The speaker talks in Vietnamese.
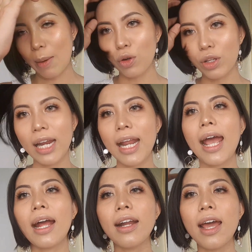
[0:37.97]
nhãn hàng
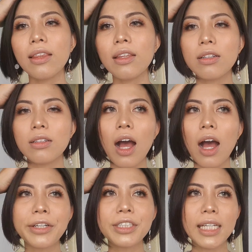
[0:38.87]
đến từ ờ,
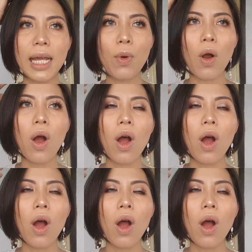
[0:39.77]
Singapore